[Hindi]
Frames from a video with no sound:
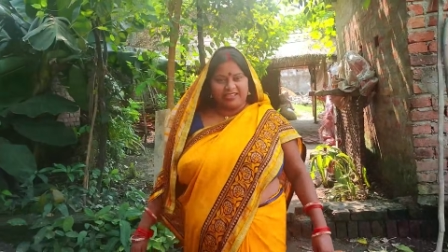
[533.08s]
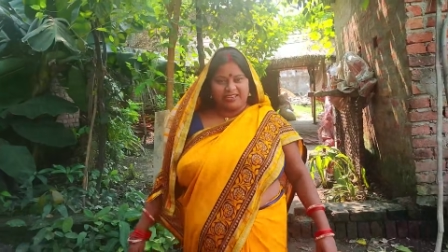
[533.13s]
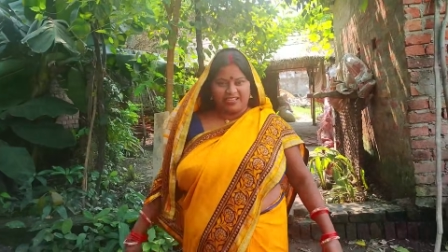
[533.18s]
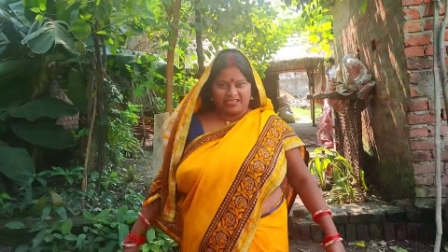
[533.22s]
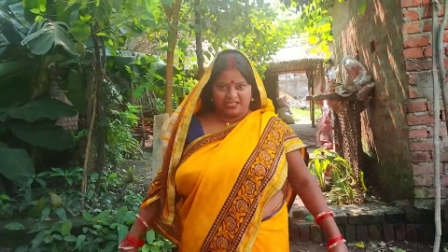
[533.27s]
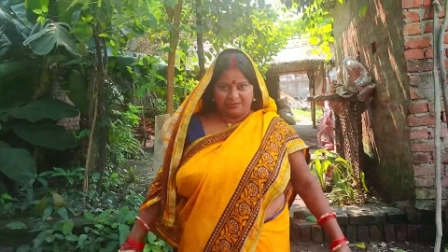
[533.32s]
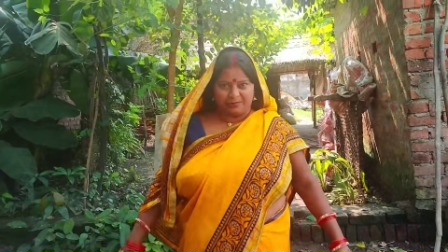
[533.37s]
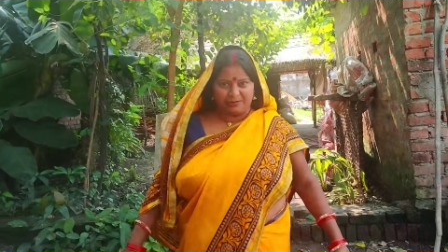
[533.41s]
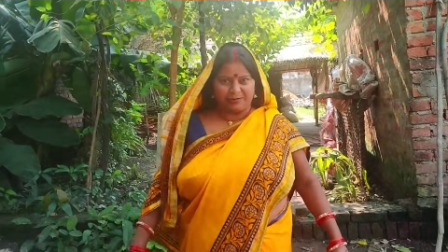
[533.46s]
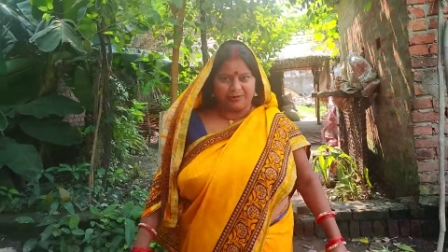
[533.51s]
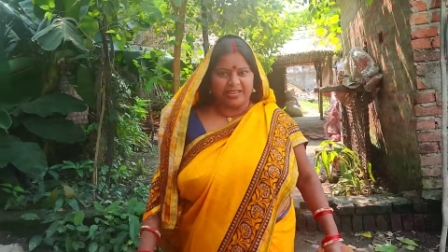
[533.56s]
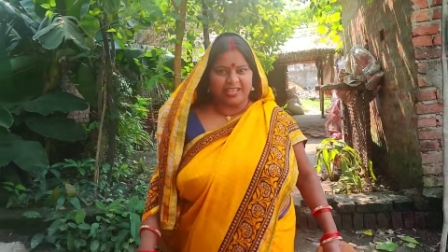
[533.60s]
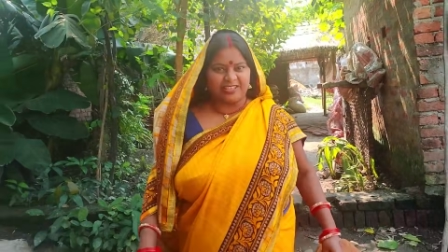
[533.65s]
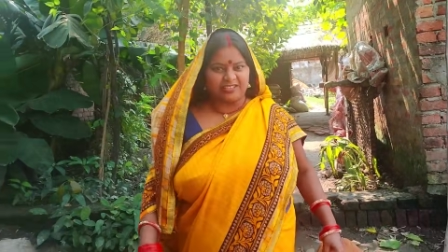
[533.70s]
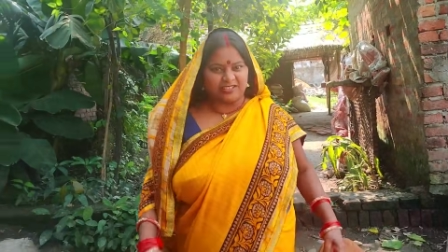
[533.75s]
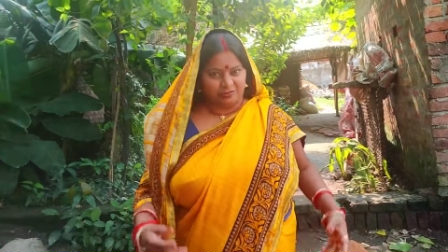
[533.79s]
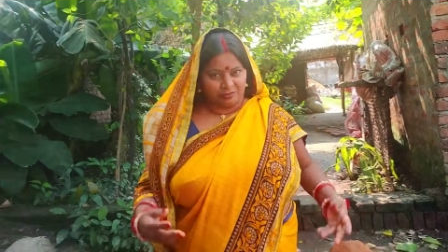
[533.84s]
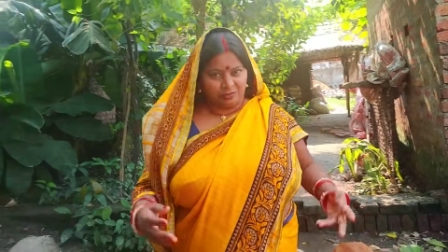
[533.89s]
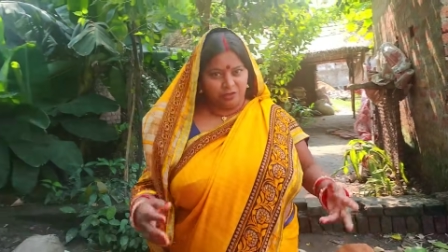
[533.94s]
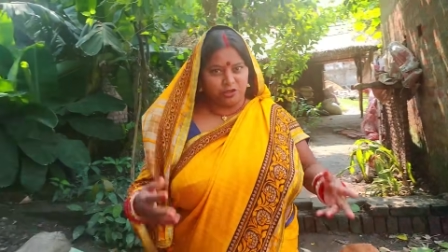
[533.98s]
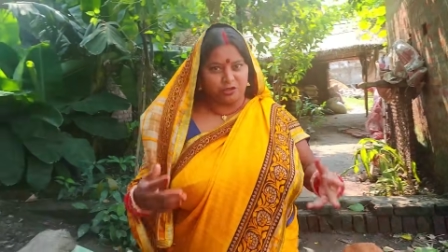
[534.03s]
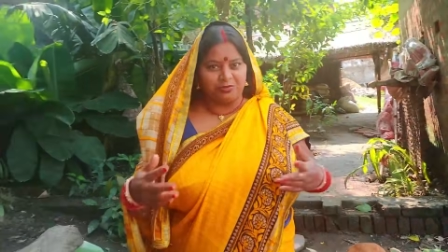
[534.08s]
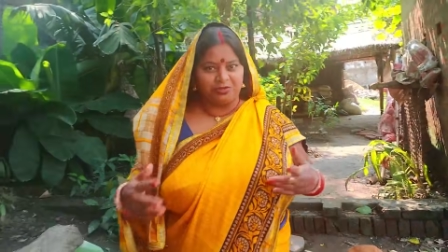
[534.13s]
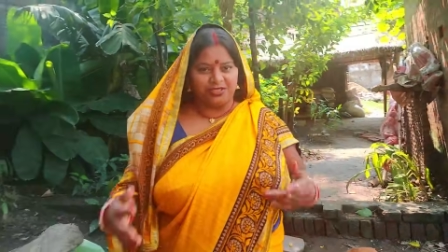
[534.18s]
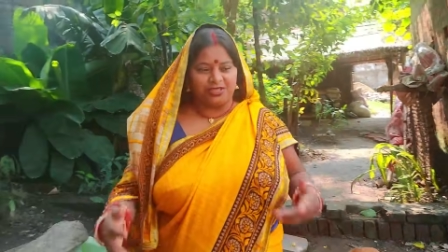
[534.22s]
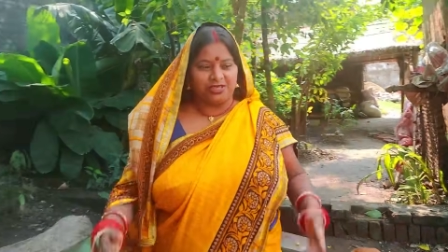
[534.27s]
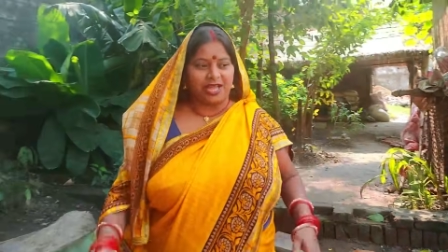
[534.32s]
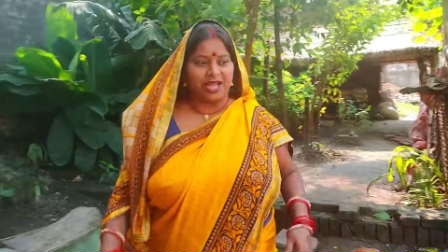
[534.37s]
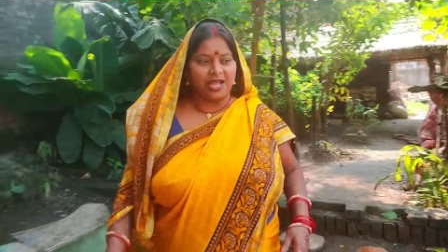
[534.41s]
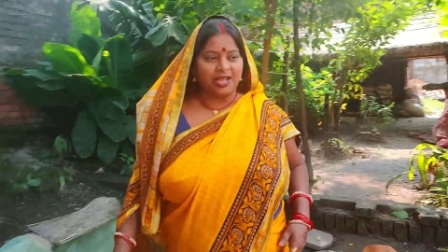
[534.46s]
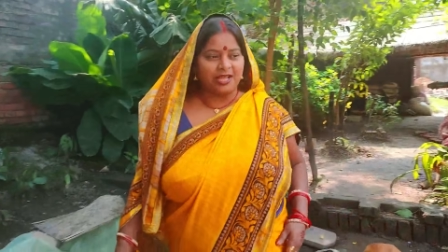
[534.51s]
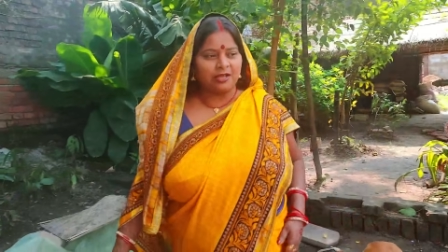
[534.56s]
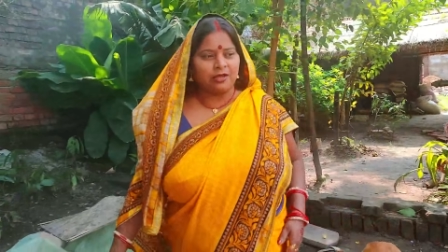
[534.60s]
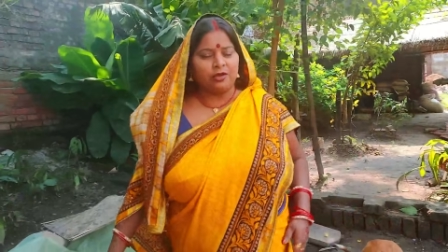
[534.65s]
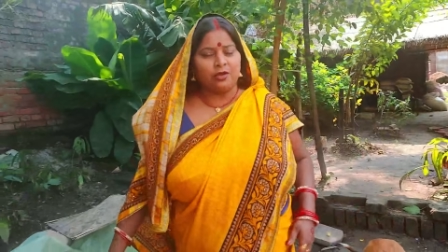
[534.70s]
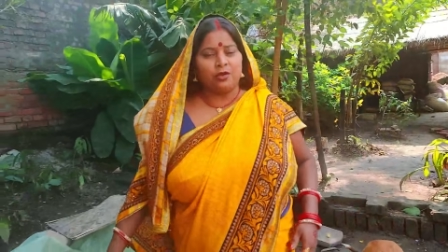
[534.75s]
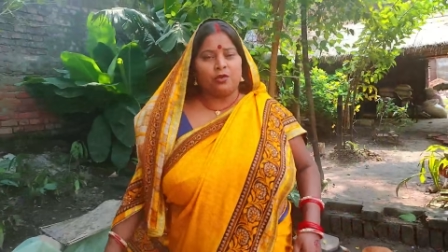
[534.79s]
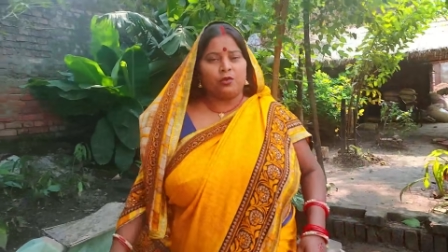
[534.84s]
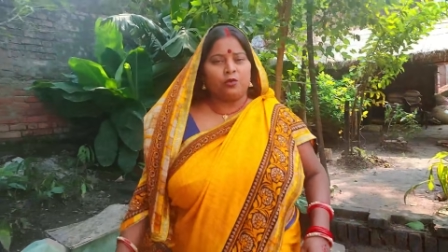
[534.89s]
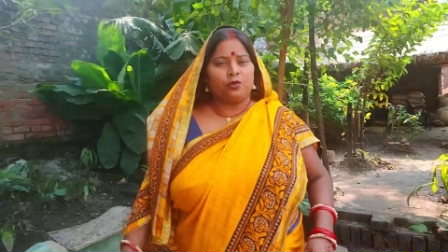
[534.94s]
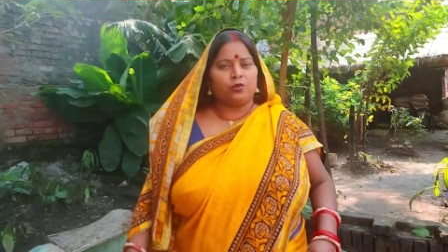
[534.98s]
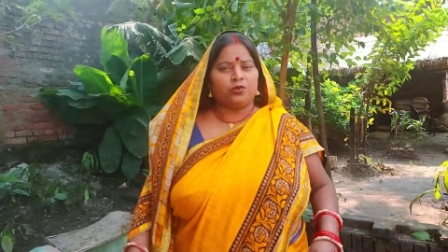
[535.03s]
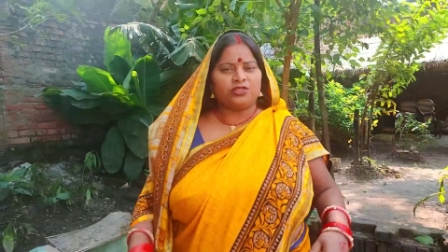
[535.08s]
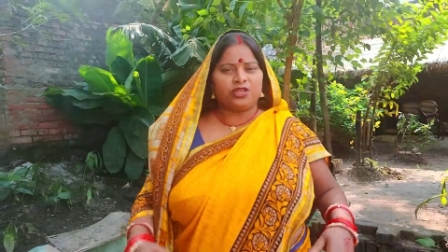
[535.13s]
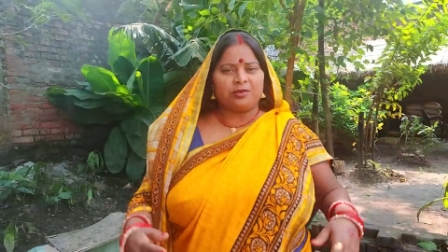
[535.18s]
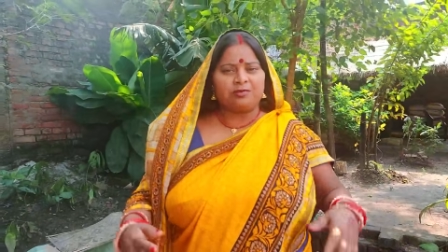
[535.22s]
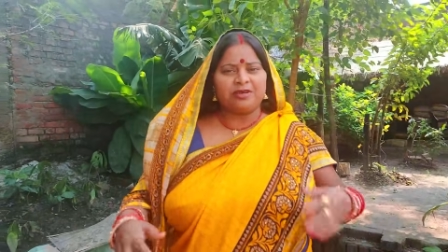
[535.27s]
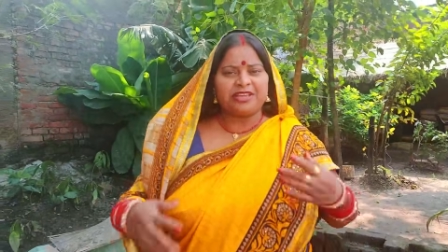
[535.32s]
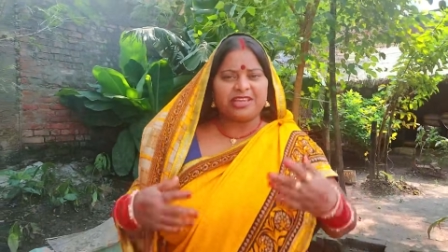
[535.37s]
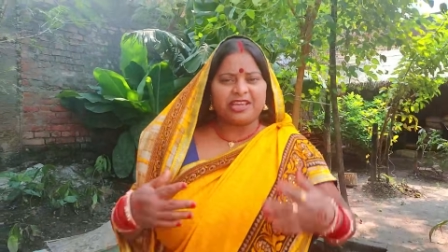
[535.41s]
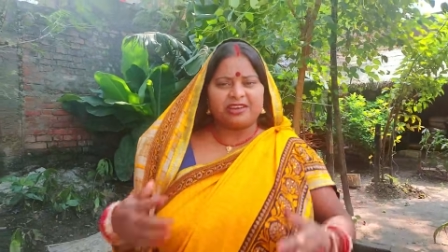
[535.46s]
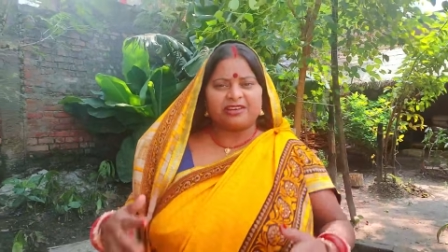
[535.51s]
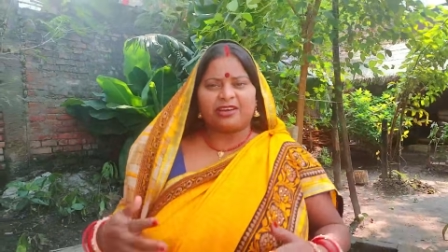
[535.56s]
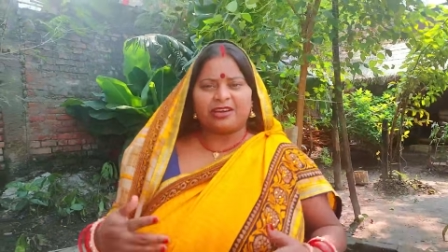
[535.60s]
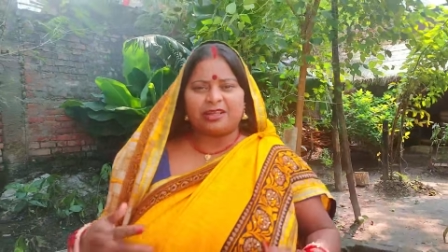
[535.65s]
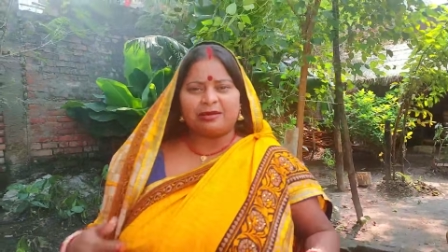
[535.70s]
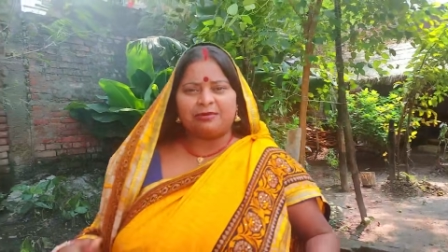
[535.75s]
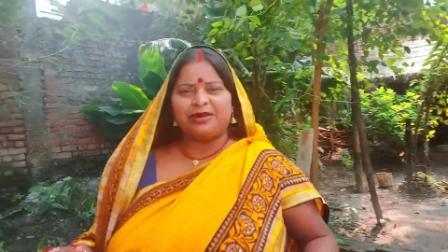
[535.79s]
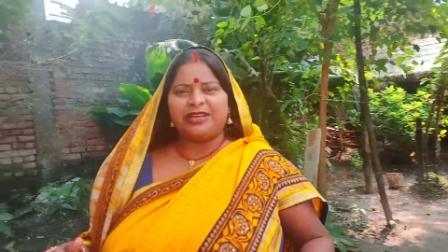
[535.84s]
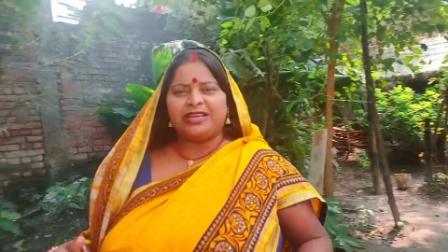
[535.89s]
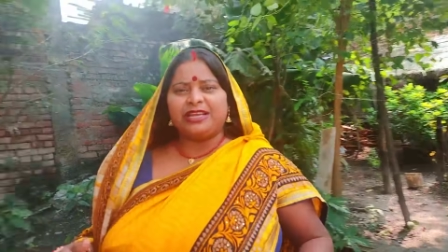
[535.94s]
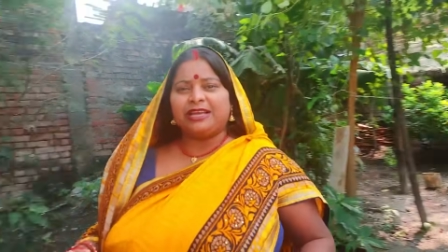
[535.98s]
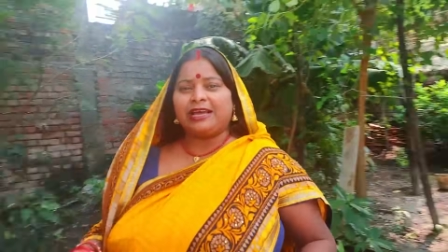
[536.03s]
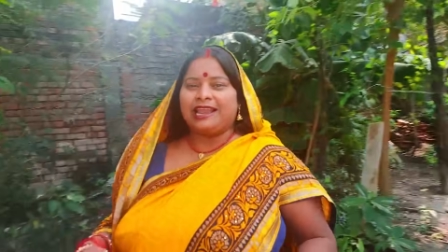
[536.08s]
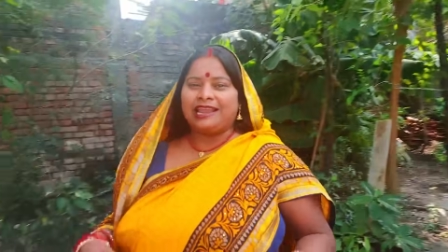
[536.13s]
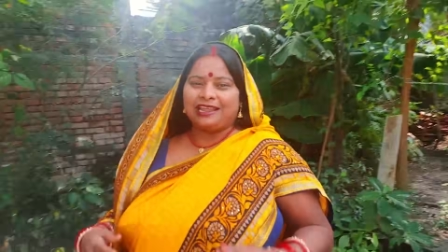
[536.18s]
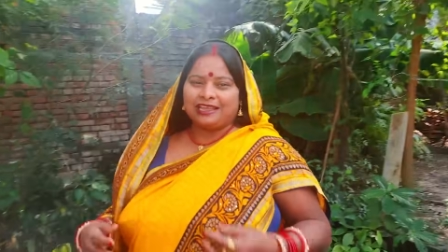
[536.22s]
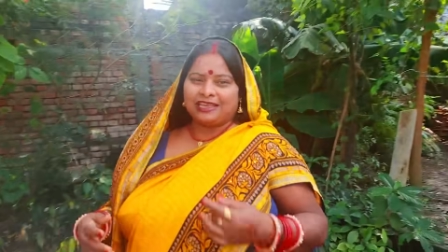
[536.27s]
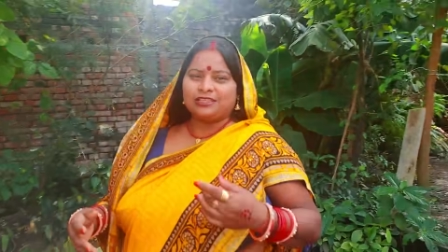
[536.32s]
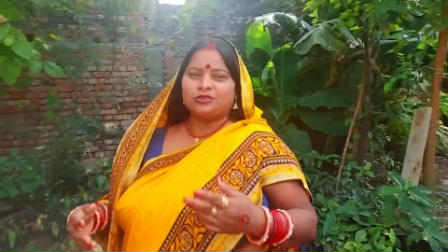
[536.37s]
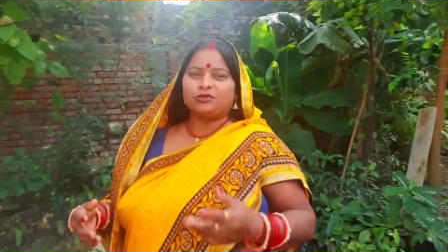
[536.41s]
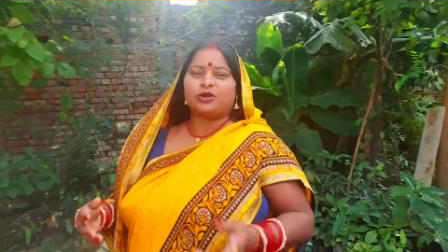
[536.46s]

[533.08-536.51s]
ये रेसिपी बनाइए सब्जी उब्जी का वो सब एक एक करके बनेगा लेकिन